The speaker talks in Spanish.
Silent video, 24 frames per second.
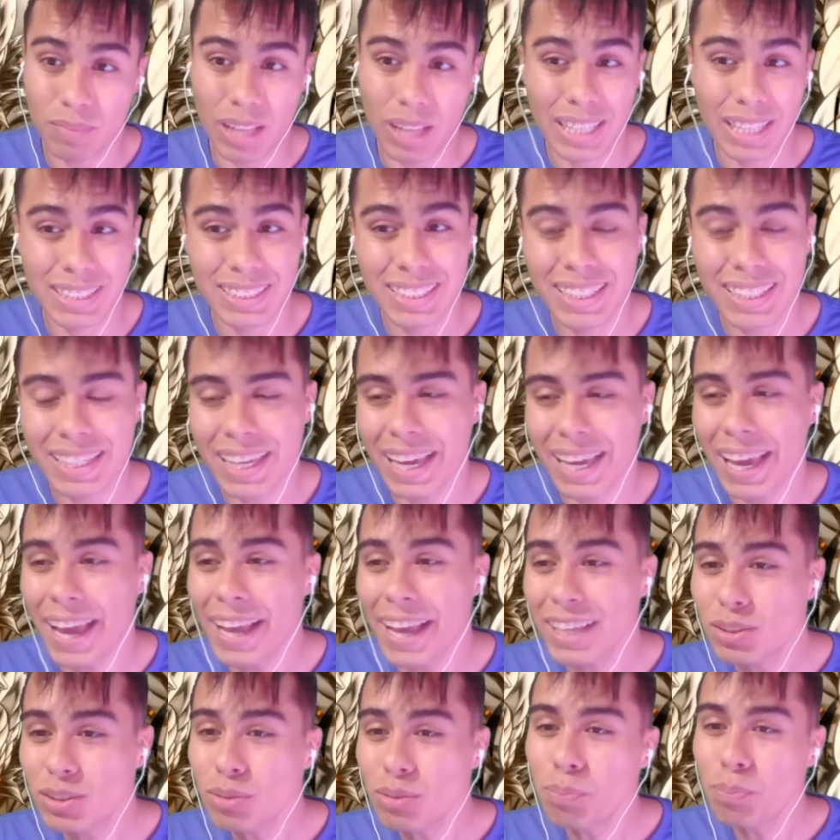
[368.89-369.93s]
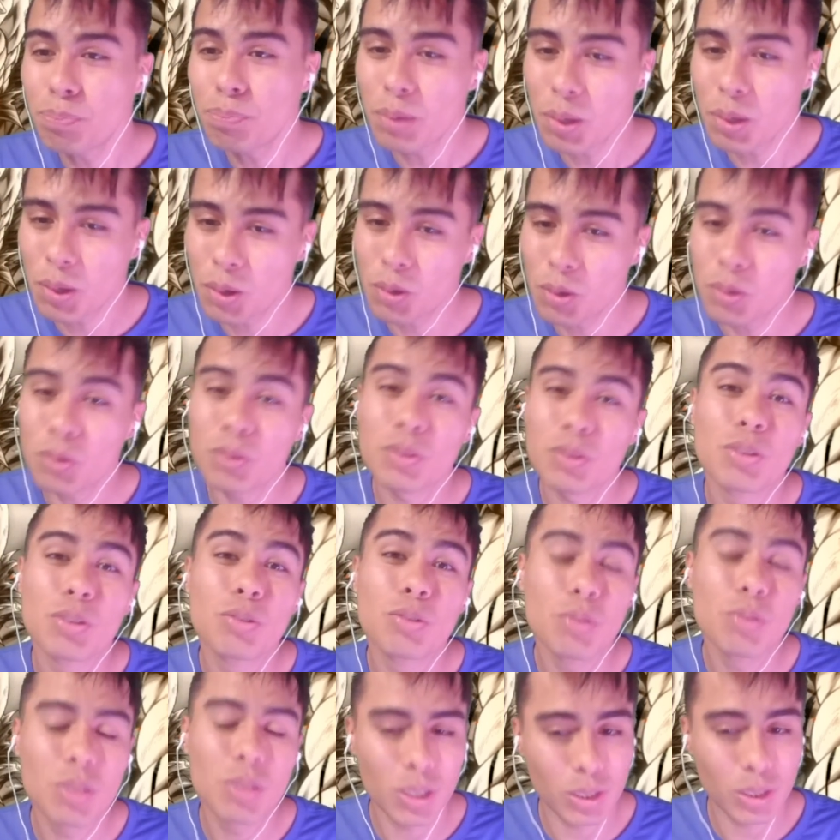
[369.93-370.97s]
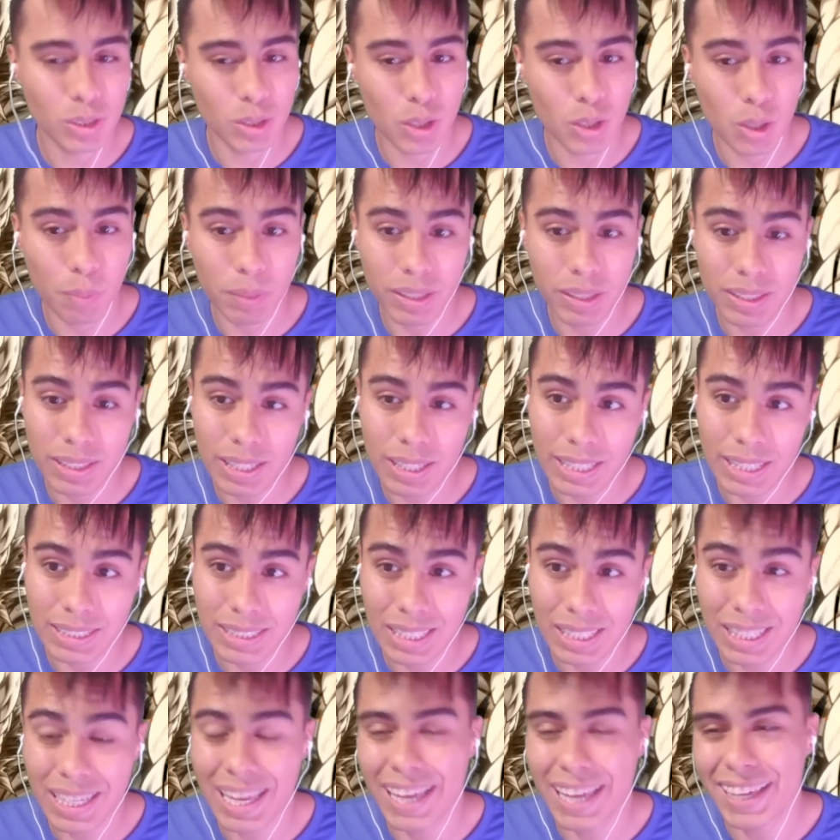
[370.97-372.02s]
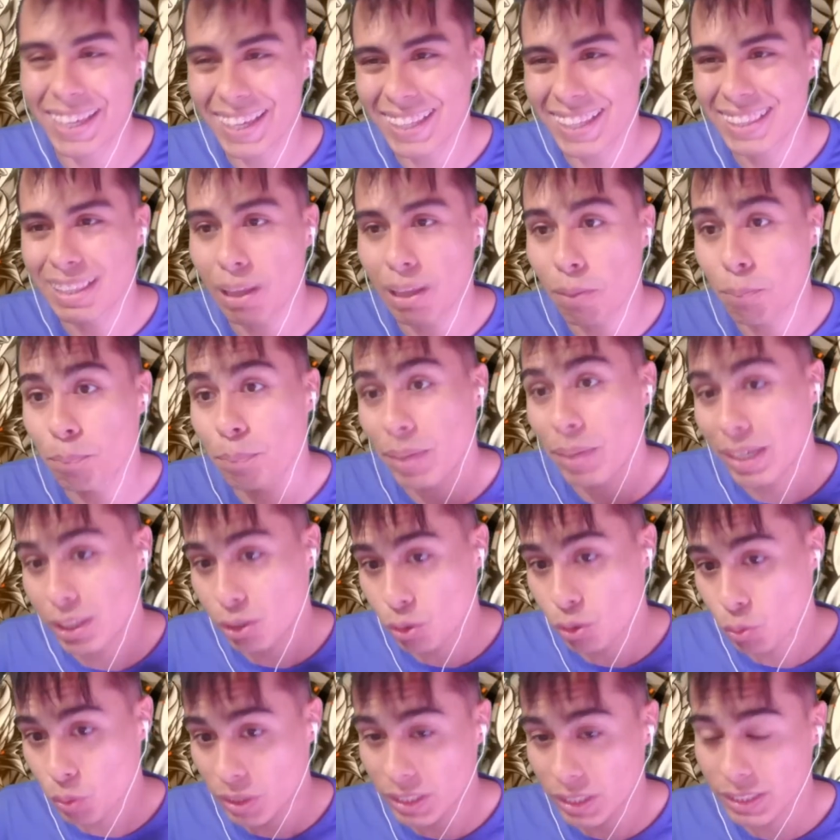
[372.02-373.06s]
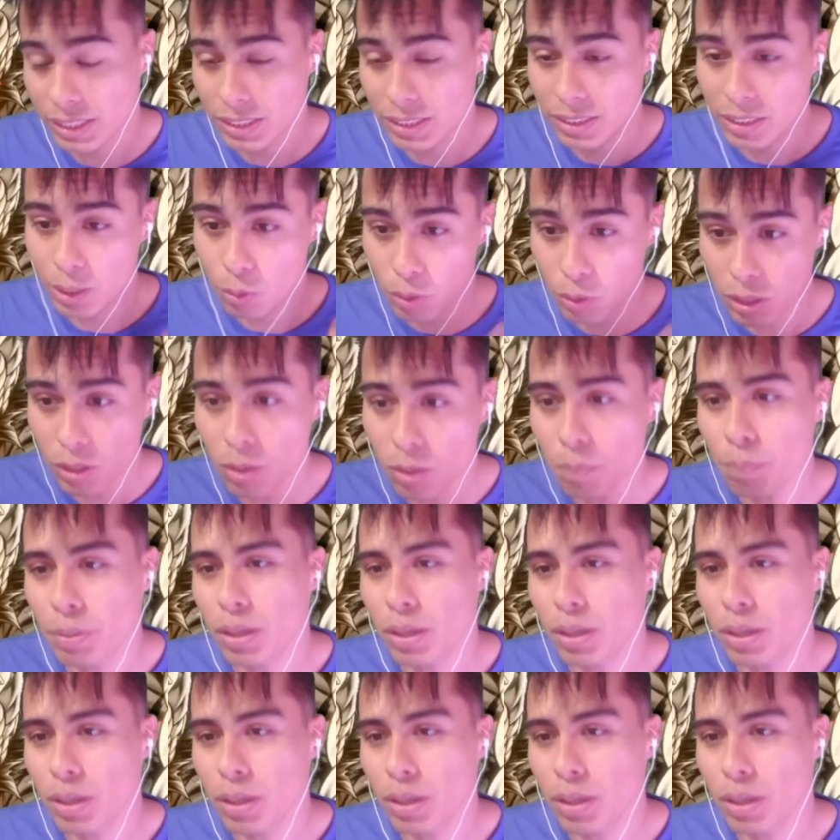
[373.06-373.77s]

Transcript: Así que es un poco dudoso comentar acerca de qué tan pay to win es este juego,